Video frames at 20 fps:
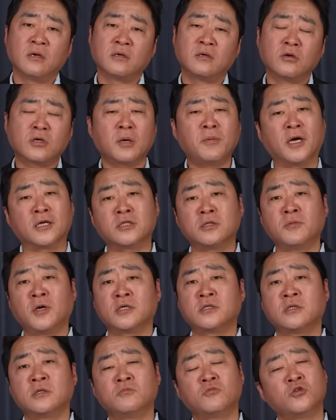그렇게
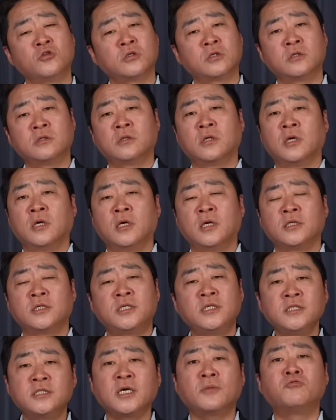말씀하시는 분들은
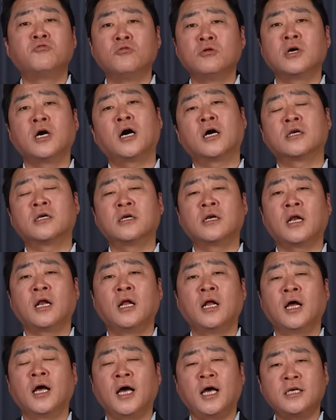진짜 분가를
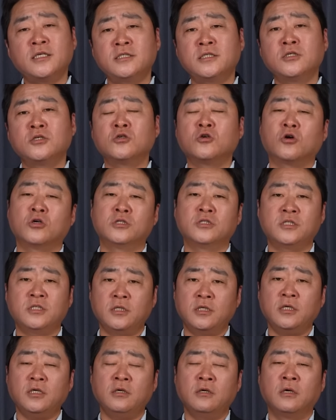하시는
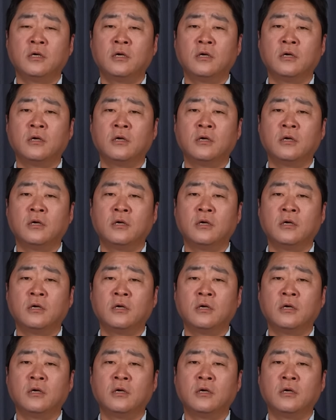건지